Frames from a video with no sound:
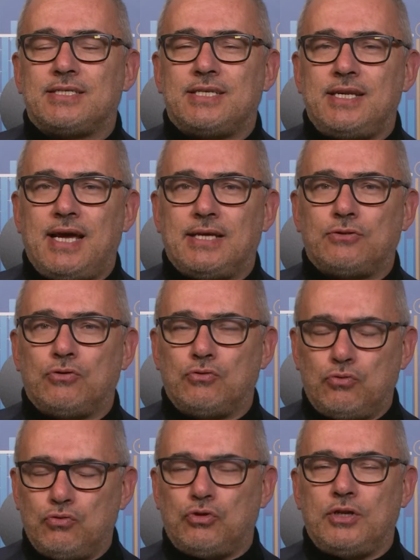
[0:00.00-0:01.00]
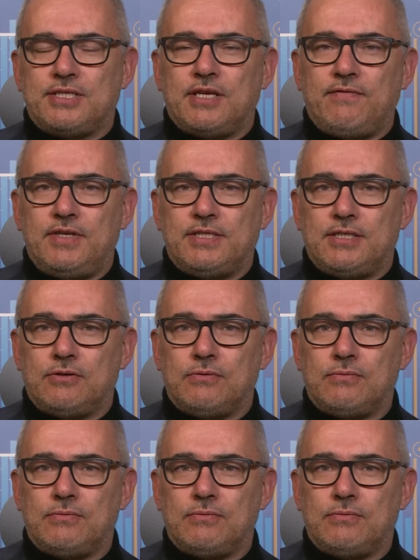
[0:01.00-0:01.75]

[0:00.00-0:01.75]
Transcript: Senato. Tutto nel servizio.